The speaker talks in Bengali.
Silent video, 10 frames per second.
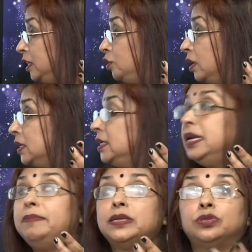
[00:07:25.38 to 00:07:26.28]
কিছু একটা
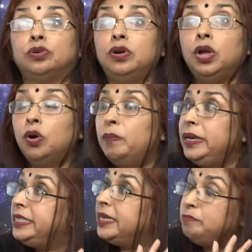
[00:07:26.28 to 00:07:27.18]
নিয়ে ব্যস্ত মানে
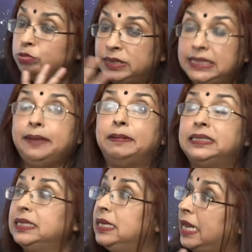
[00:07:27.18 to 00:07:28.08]
সে বুঝতেই
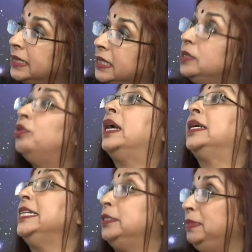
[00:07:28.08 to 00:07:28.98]
পারছে না আজকে যে ওর
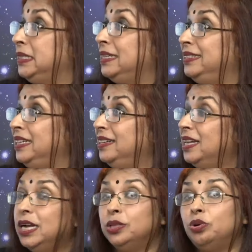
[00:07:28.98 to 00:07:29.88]
একটা স্পেশাল দিন
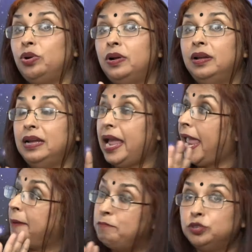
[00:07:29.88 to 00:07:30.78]
তো
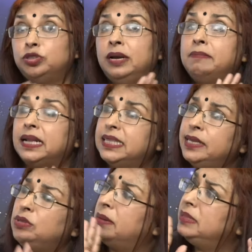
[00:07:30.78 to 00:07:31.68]
এক বছরের মাথায়
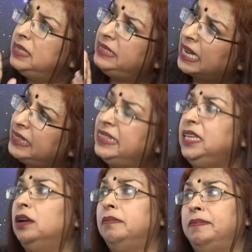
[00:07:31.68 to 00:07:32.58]
তো আমাদের
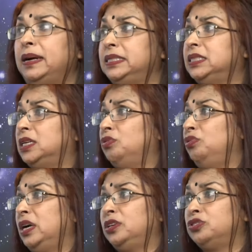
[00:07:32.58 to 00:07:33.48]
জানতেই হবে বাচ্চাটার কোনো
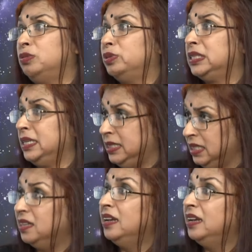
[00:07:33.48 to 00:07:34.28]
একটা সমস্যা আছে